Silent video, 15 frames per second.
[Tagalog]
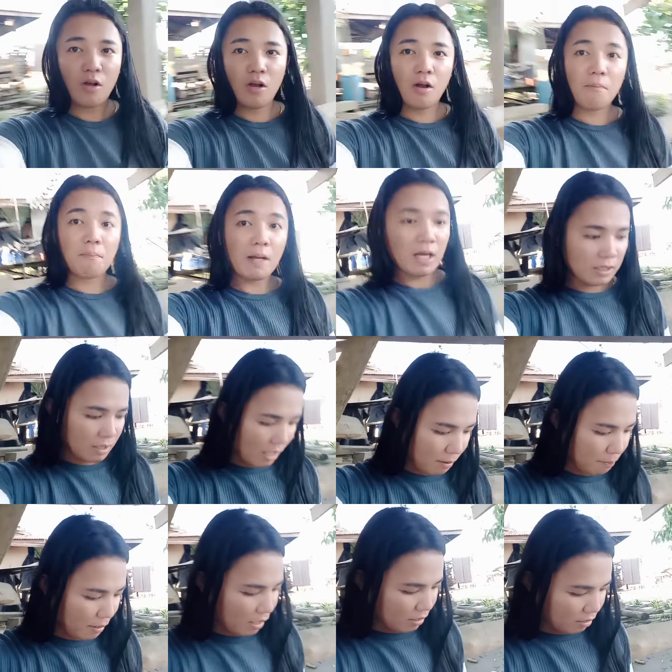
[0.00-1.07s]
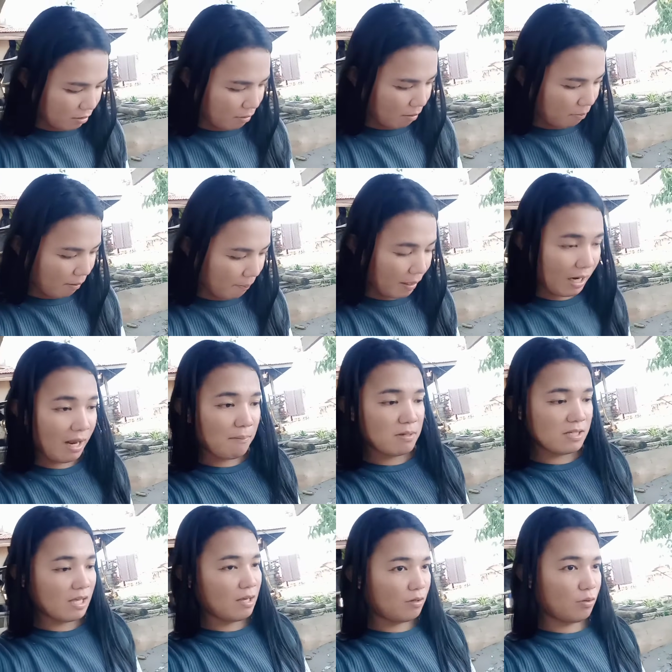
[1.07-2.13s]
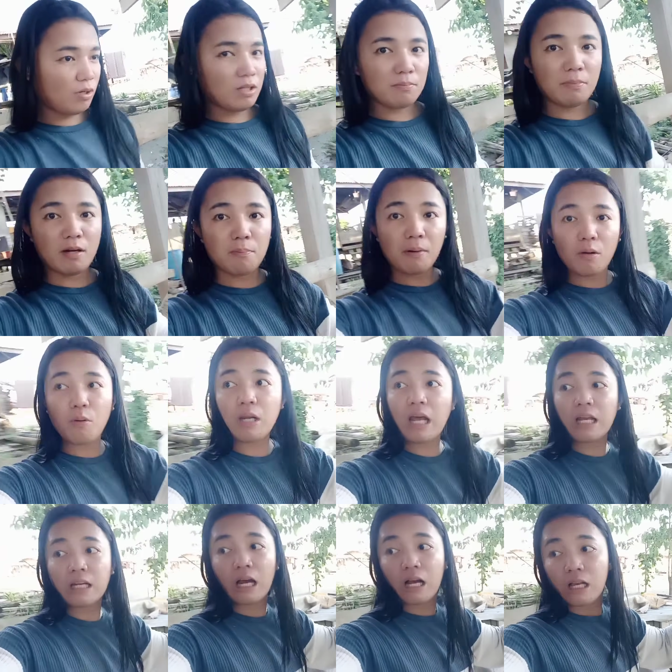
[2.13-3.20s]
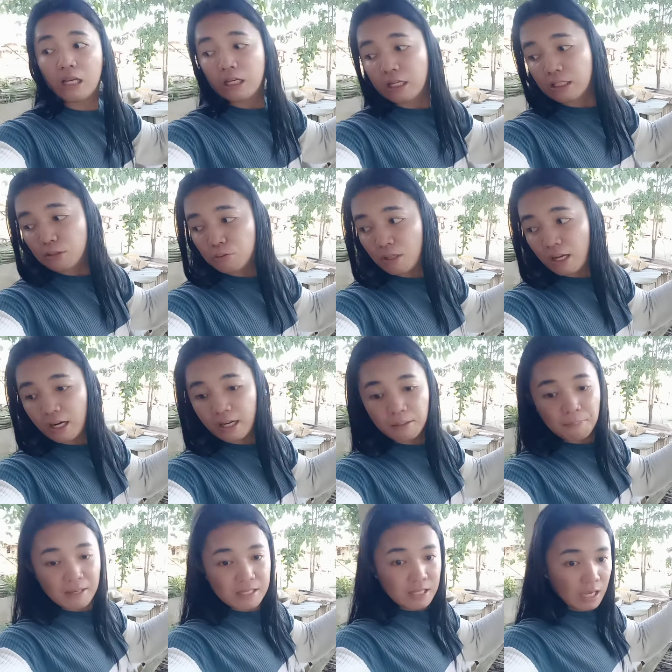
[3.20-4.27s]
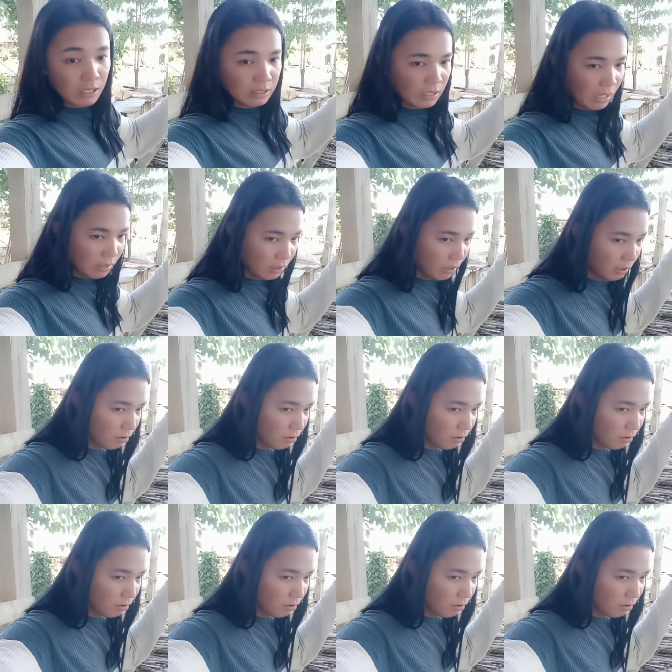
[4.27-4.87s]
pagandahin pa natin magpapagabasay ulit. Pero pag wala na, ito na lang ipang sahig natin.